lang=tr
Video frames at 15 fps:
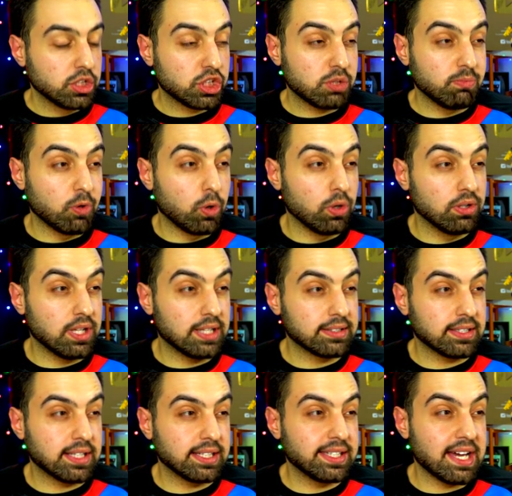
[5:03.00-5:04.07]
Şimdi
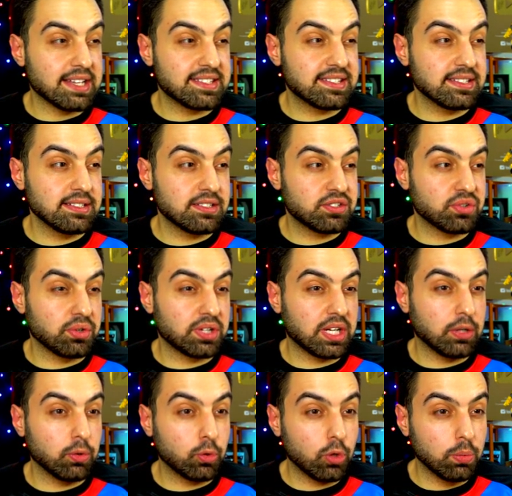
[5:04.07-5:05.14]
Hollanda'da yazı
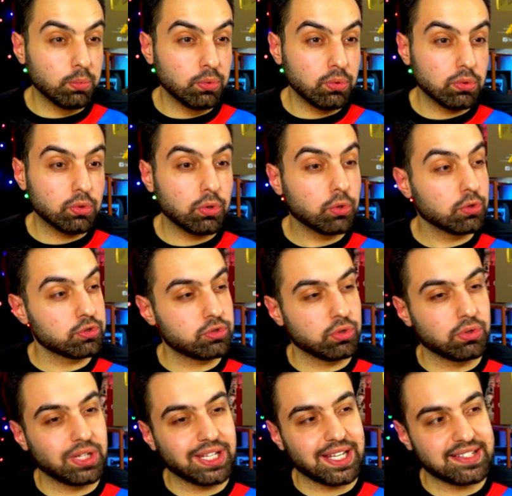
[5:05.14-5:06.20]
sonra logo mu, logo
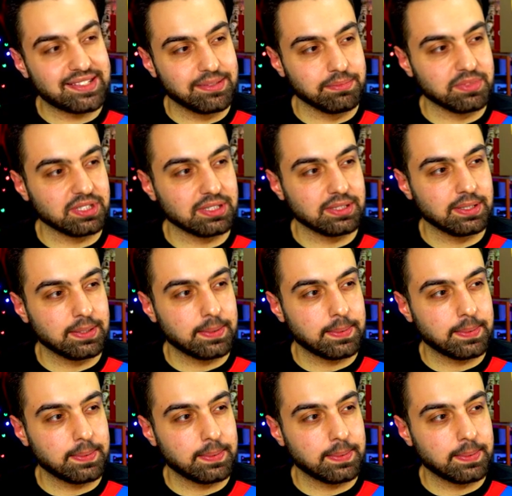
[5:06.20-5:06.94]
sonra yazı mı?